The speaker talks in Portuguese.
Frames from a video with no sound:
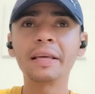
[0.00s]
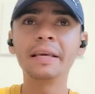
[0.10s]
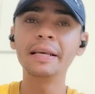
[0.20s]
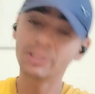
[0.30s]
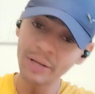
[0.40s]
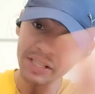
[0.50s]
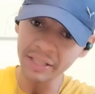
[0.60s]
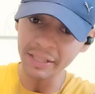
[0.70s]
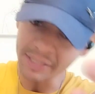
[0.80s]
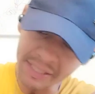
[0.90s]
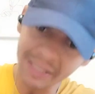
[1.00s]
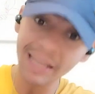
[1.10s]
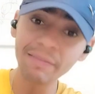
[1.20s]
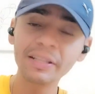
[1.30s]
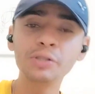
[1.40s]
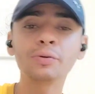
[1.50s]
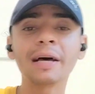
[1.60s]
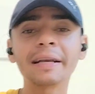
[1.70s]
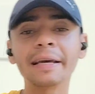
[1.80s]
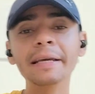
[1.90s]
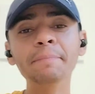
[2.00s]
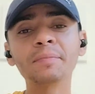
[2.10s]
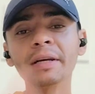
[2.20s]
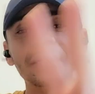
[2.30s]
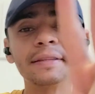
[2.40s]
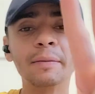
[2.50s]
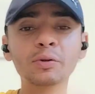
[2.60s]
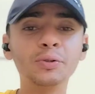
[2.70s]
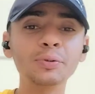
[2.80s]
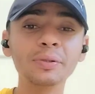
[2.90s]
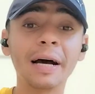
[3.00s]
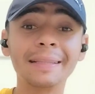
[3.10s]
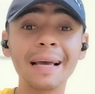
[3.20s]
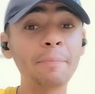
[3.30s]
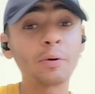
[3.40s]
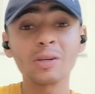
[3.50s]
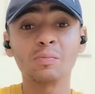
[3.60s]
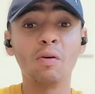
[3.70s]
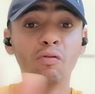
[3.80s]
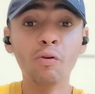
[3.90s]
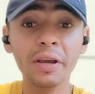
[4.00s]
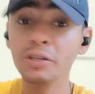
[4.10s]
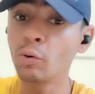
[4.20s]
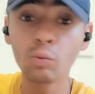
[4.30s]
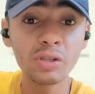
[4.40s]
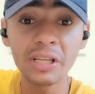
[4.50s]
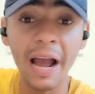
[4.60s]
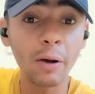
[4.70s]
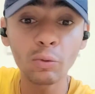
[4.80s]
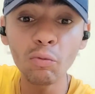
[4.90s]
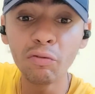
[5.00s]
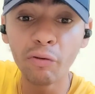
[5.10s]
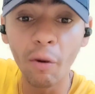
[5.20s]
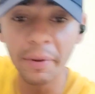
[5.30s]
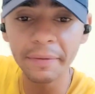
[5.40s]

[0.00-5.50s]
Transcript: E se não é inscrito ainda, se inscreva, deixa o like aí. Tamo junto, até a próxima. Fui, deixa eu cozinhar que eu tô com fome.